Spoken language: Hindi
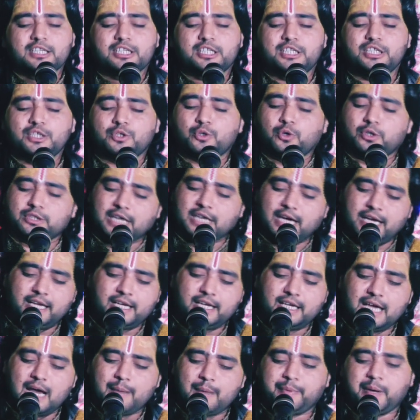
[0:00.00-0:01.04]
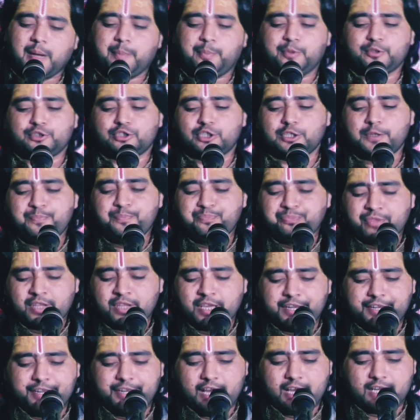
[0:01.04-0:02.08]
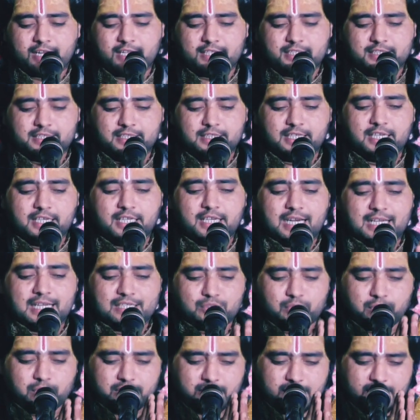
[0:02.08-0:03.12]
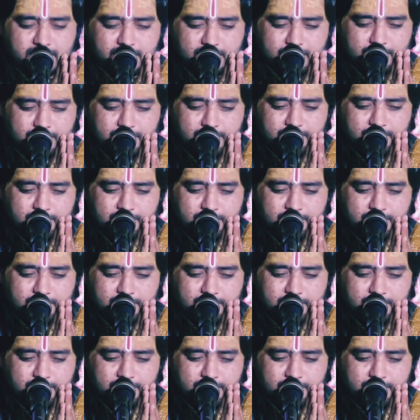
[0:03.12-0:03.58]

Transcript: ठीक हो जाएंगे आपके पुत्र नारद जी गए हाथ जोड़ करके